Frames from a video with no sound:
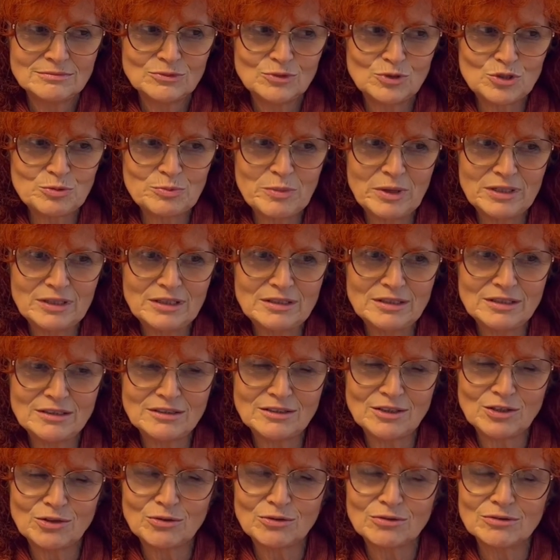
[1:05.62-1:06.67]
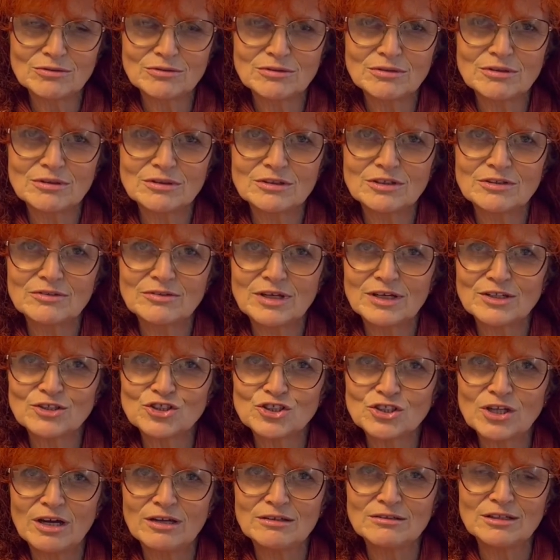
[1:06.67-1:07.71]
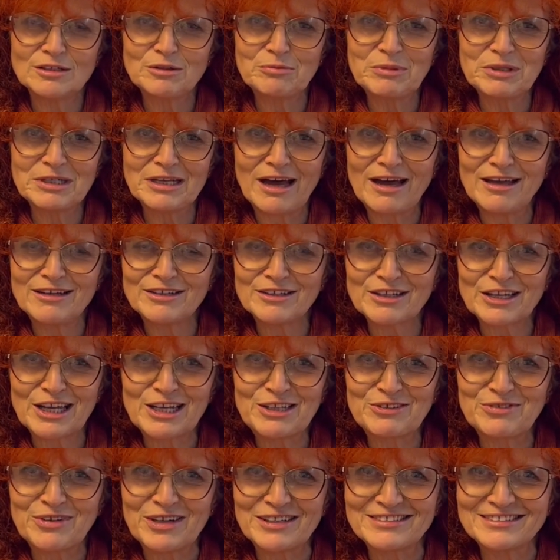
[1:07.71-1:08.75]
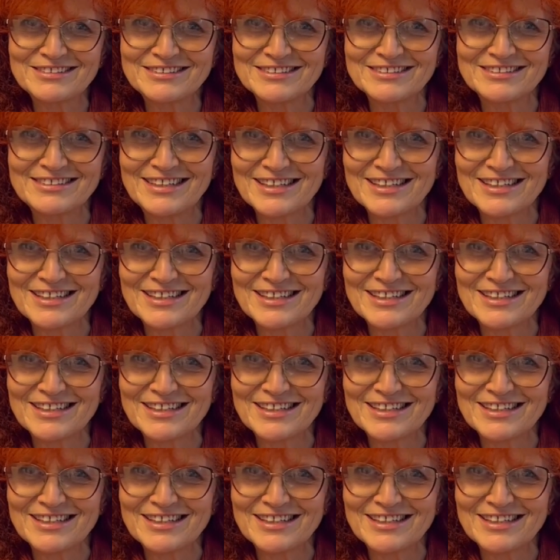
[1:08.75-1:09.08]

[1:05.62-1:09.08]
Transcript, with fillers: durch meinen Hintergrund irgendwie anscheinend mit allen relevanten,